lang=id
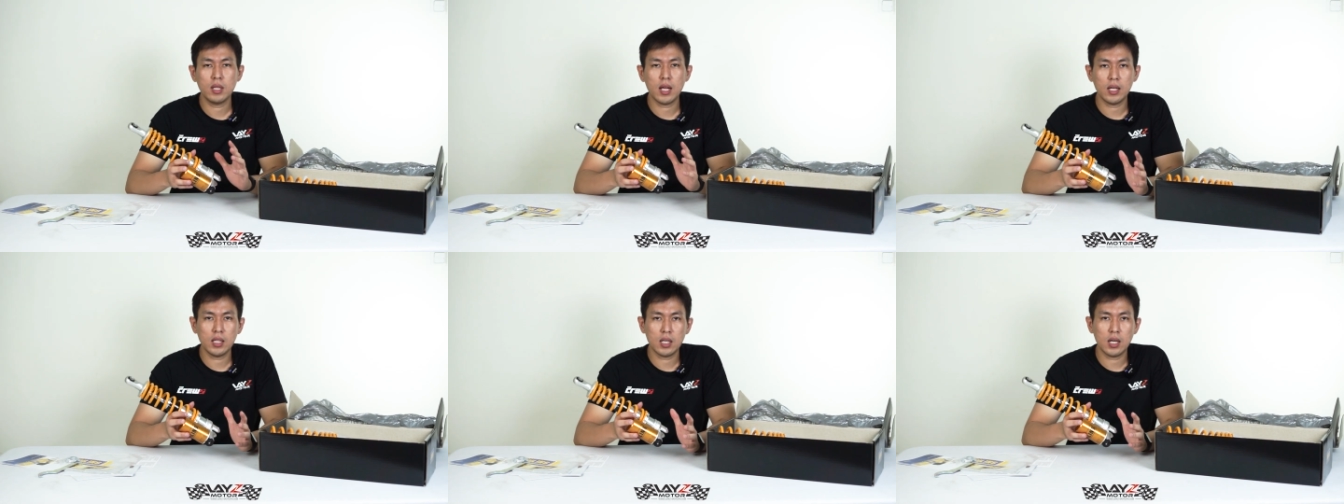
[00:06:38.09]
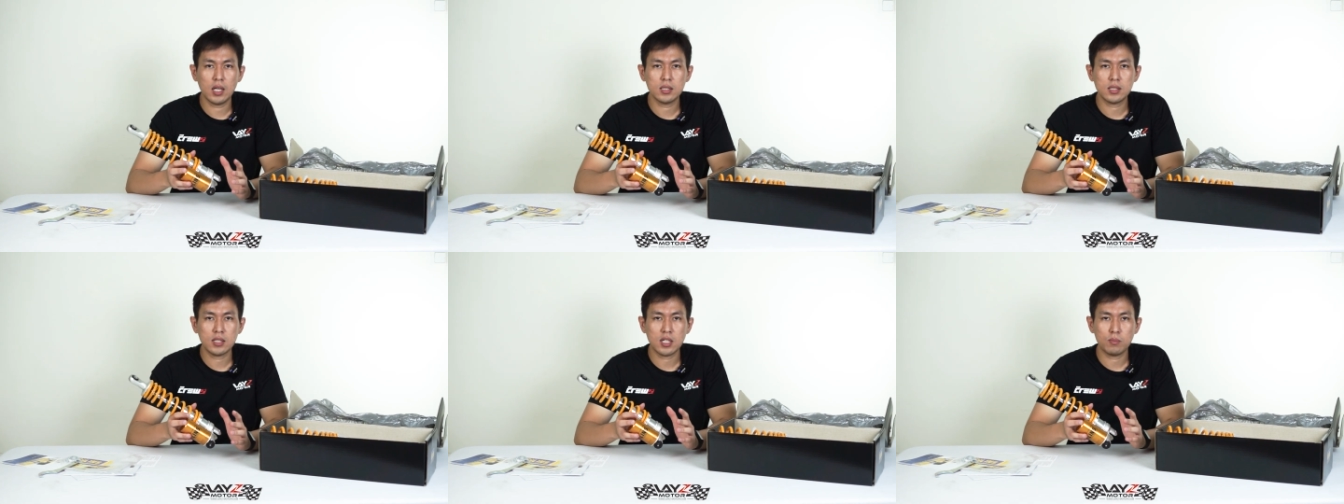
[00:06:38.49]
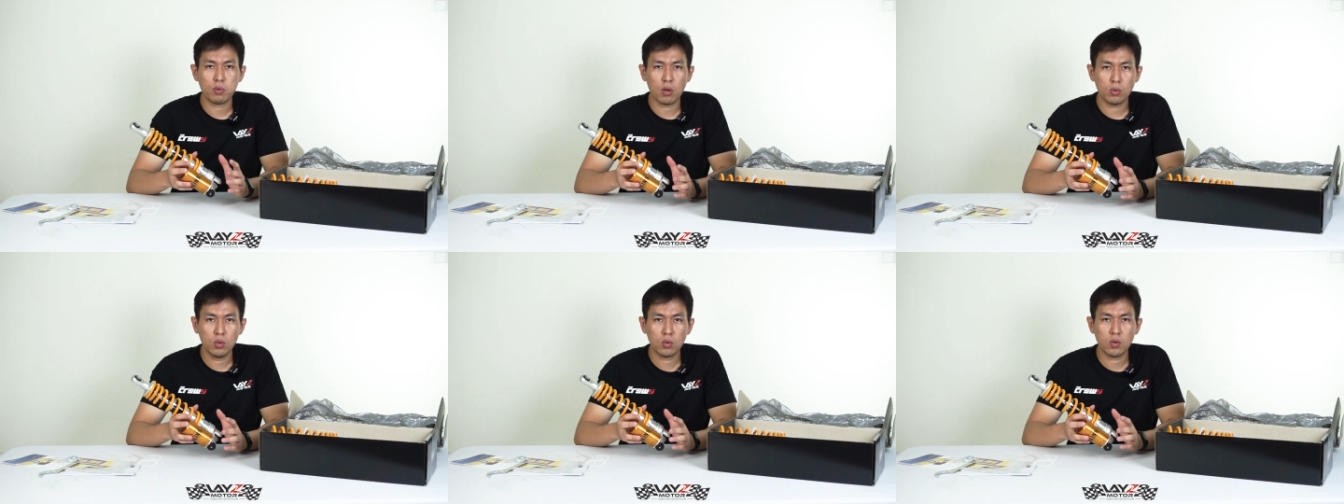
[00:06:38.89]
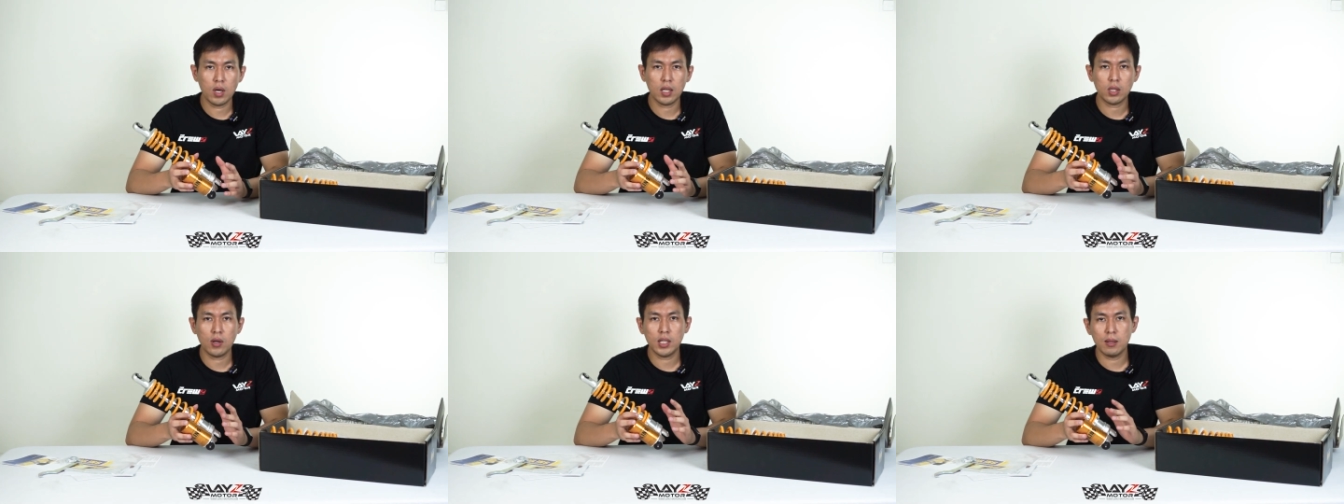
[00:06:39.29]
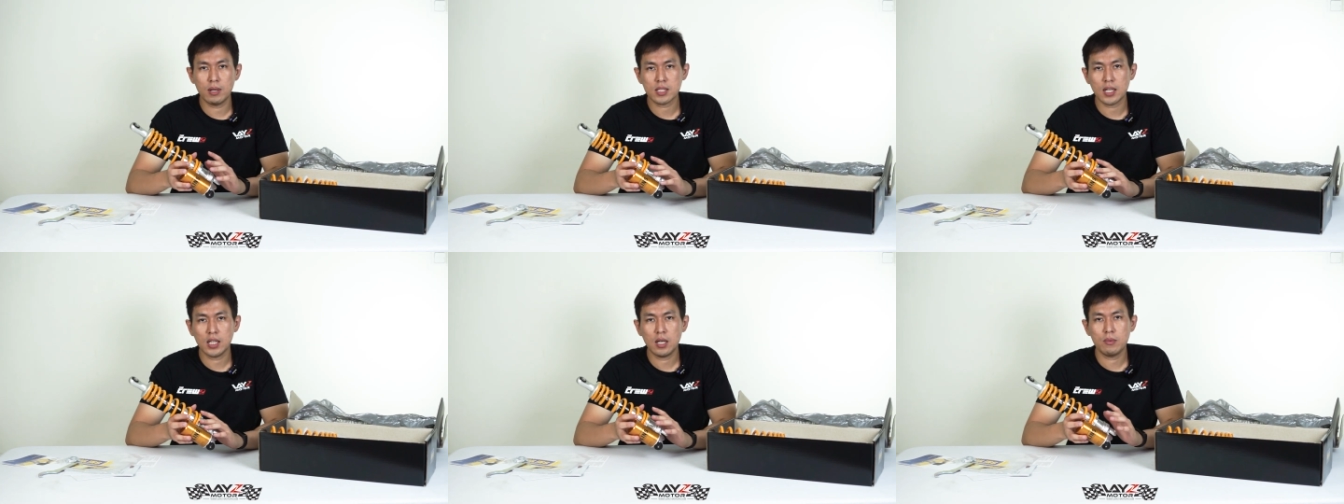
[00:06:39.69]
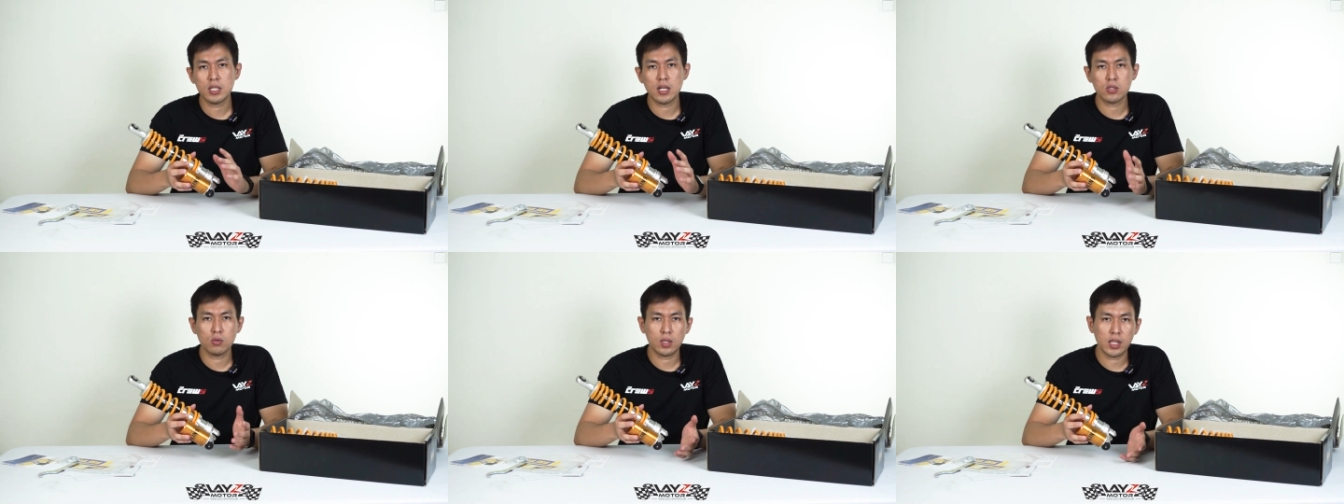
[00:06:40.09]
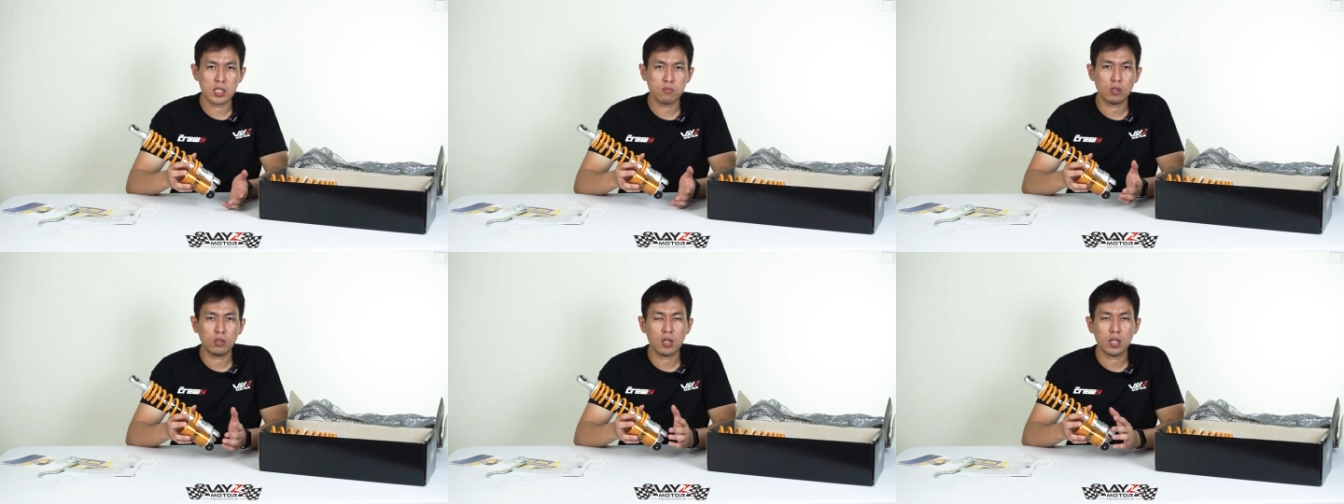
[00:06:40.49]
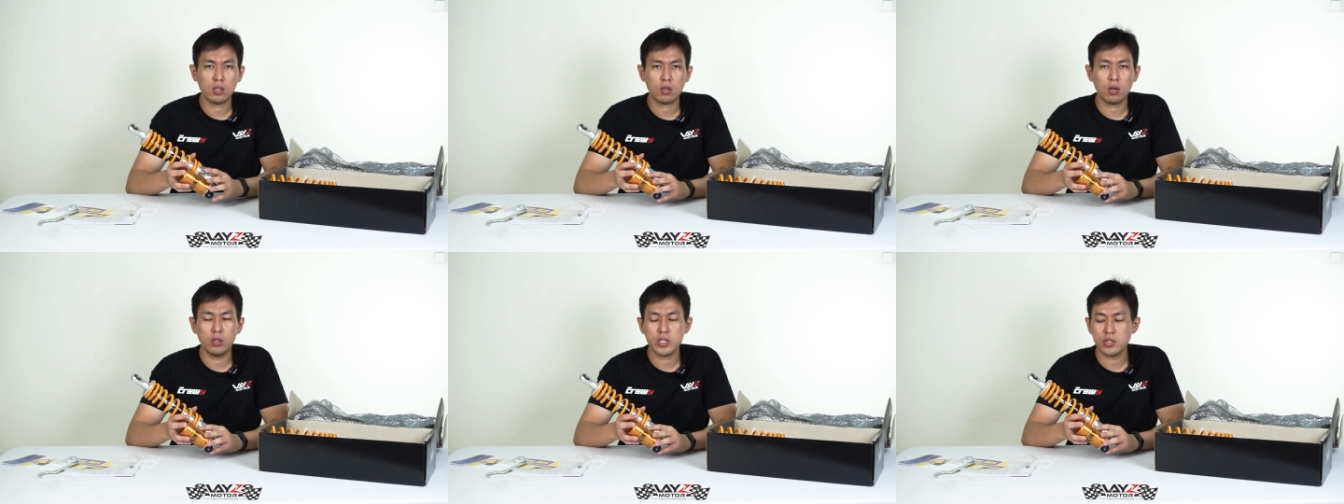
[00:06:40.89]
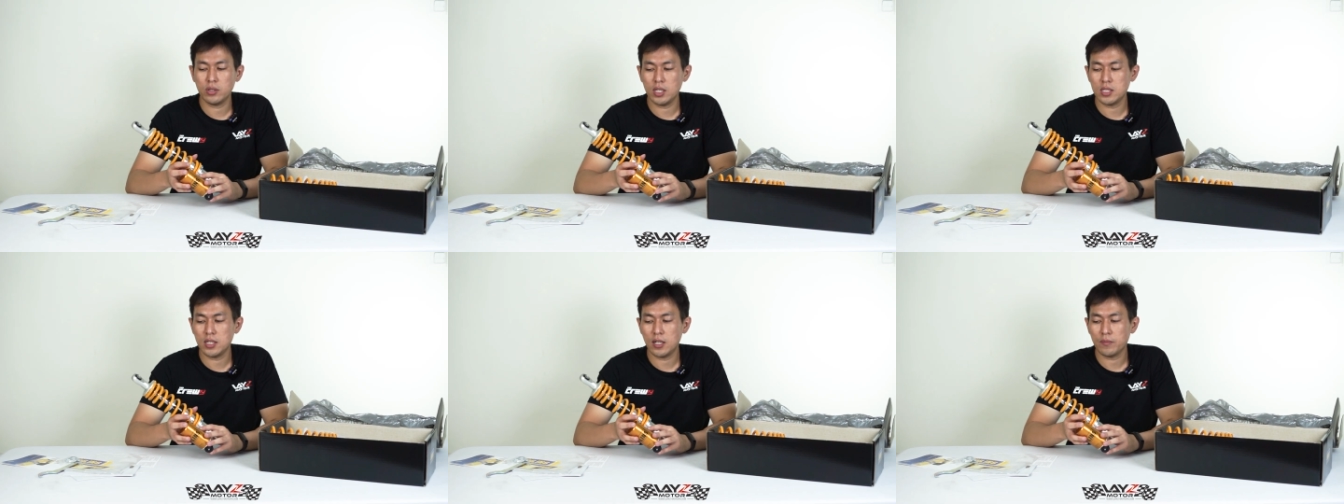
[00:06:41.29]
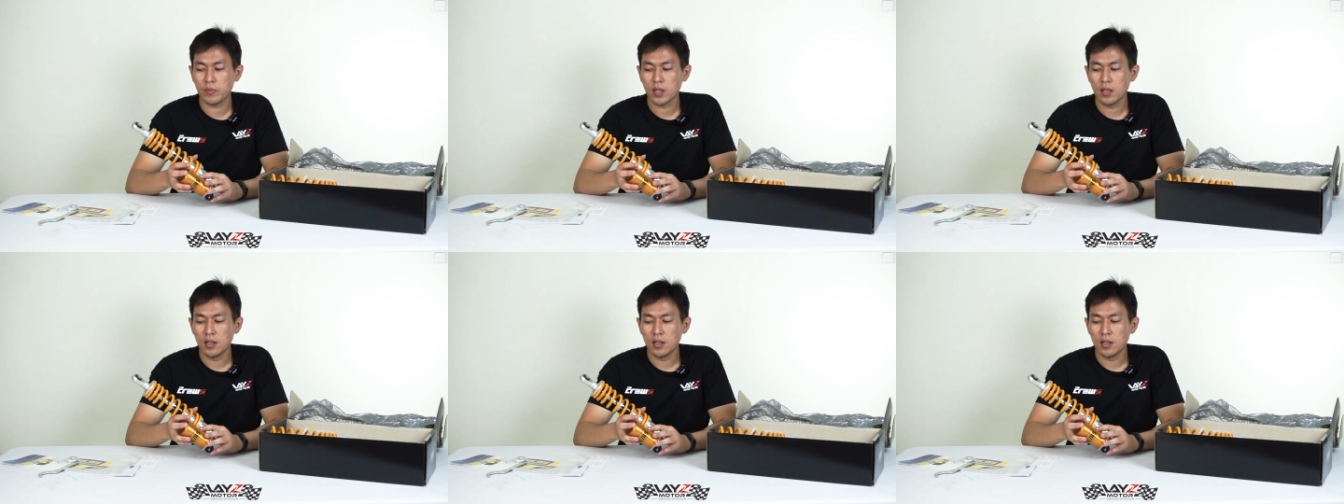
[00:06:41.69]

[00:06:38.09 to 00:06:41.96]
bila ada cacat produk atau ada masalah bisa langsung ke Lice Motor atau ke Allins Indonesia.